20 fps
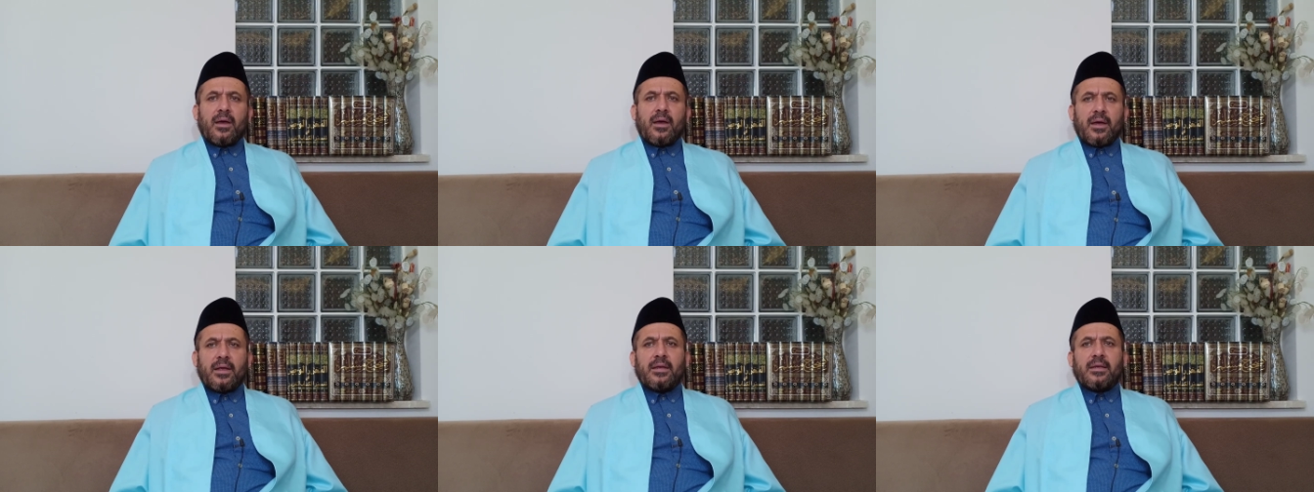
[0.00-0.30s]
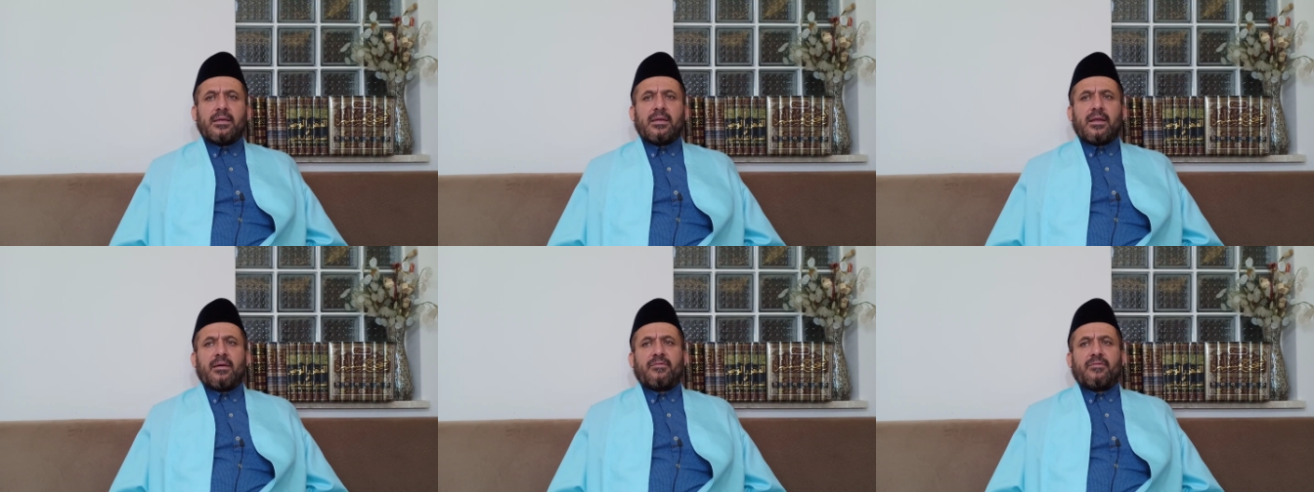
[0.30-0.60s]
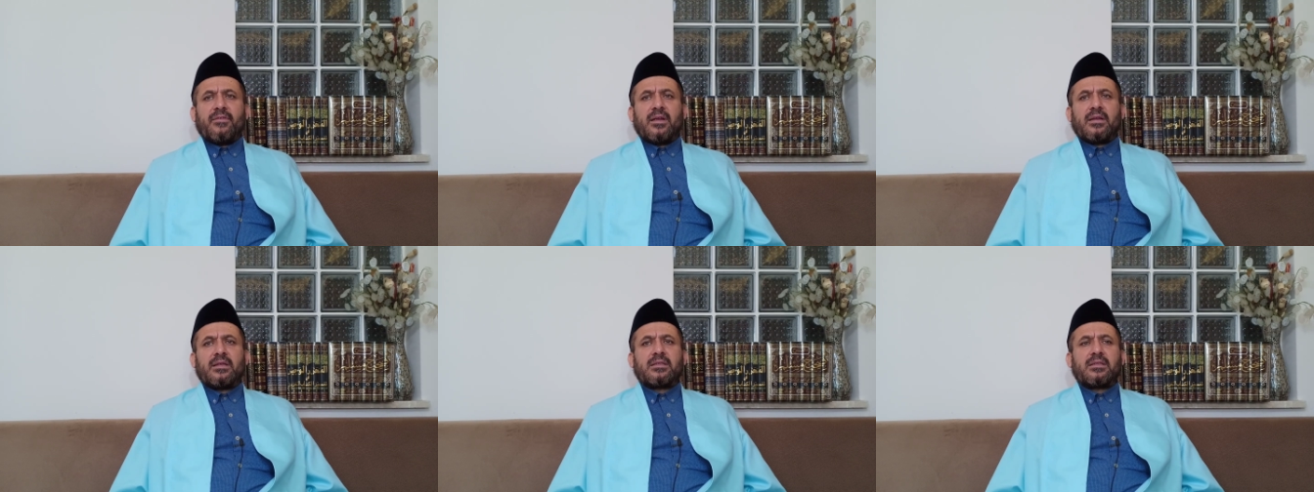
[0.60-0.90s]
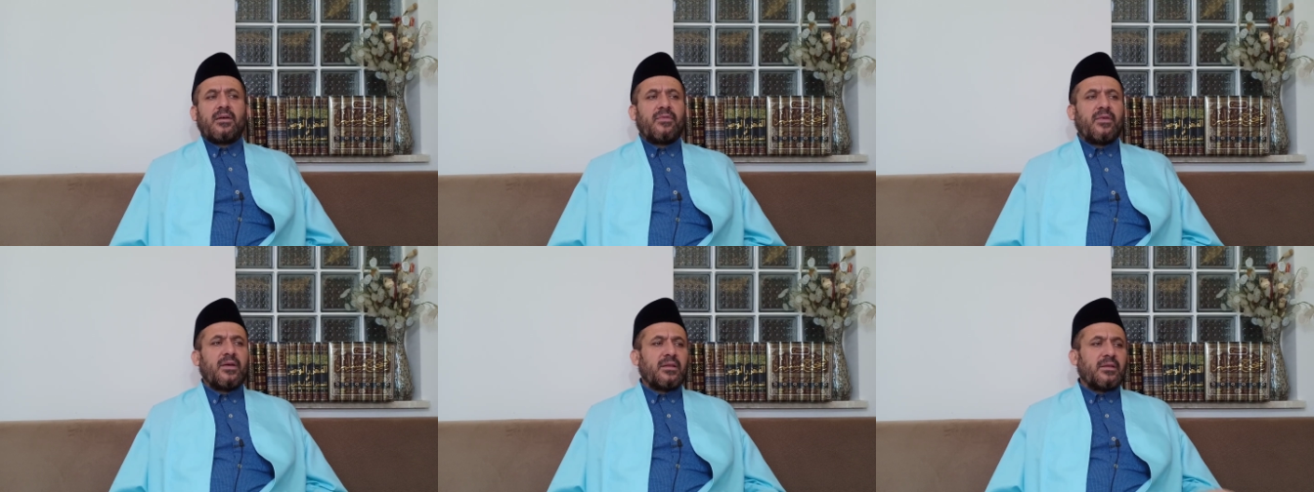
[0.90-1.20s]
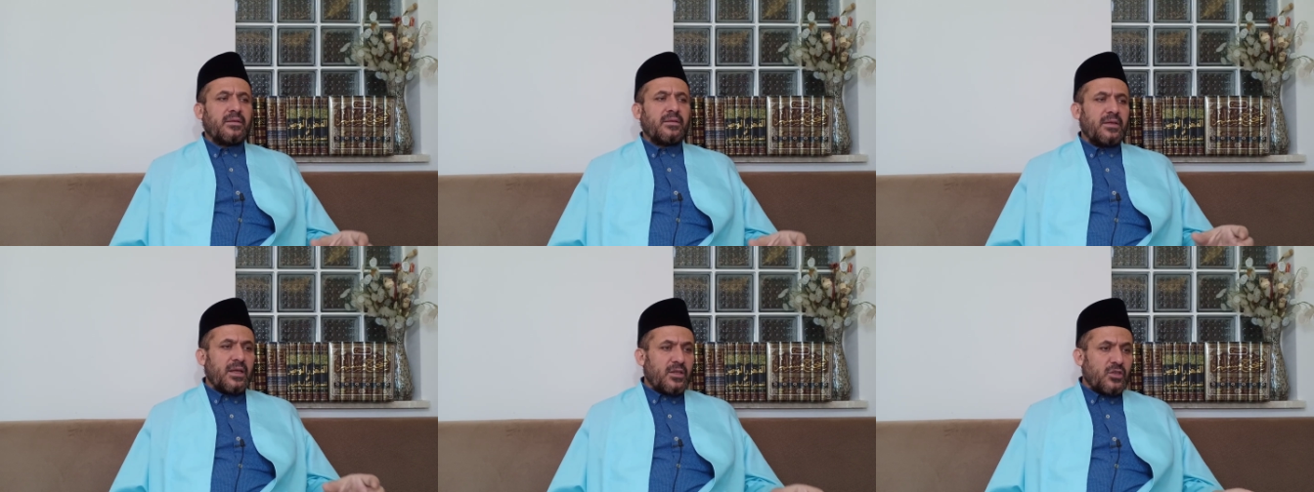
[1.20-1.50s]
إن فلسفة
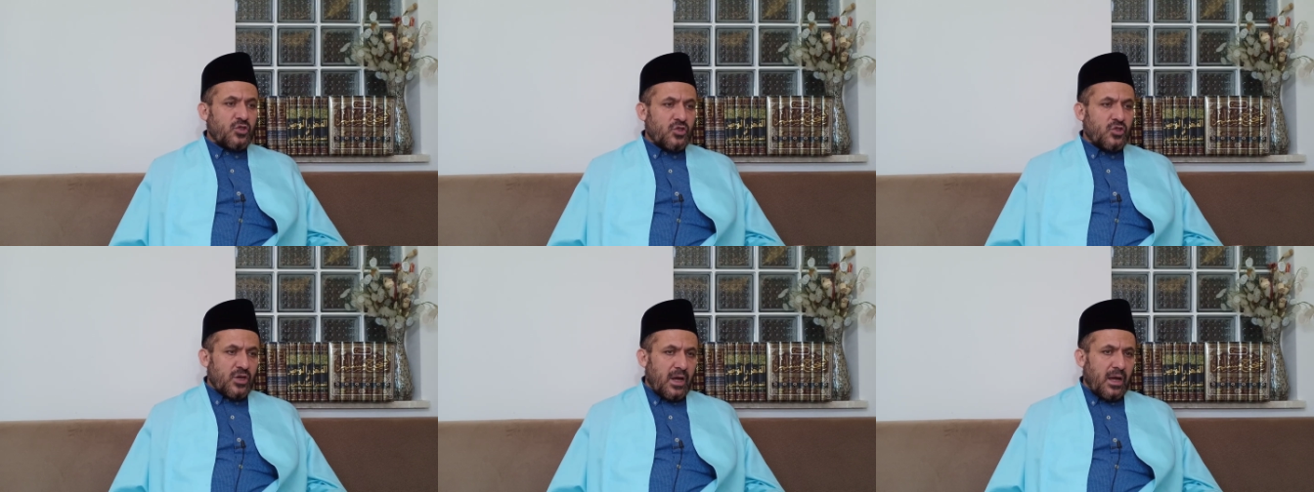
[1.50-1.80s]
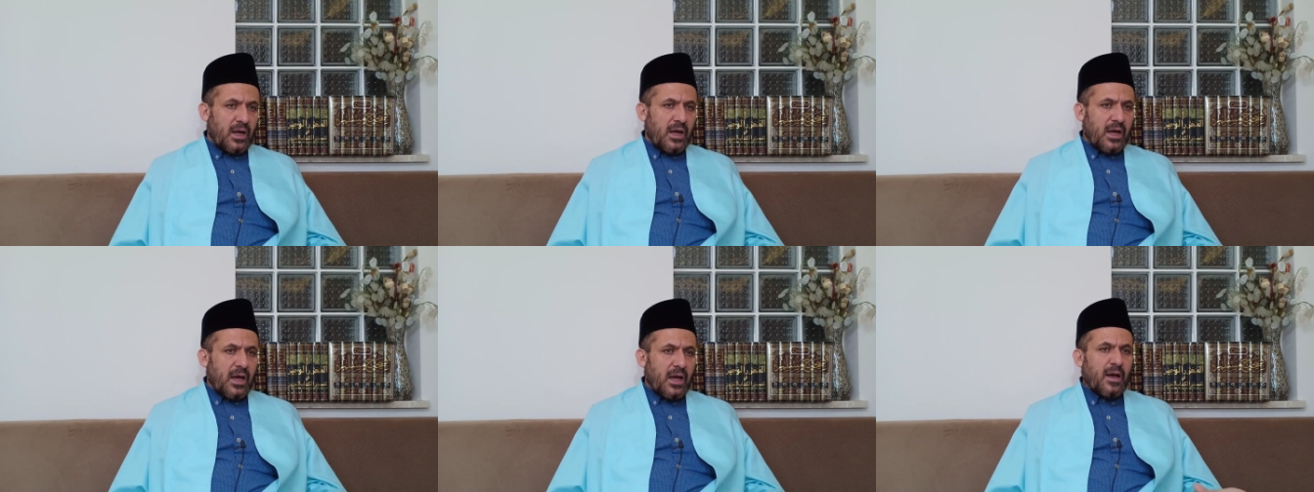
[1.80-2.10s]
نيتشا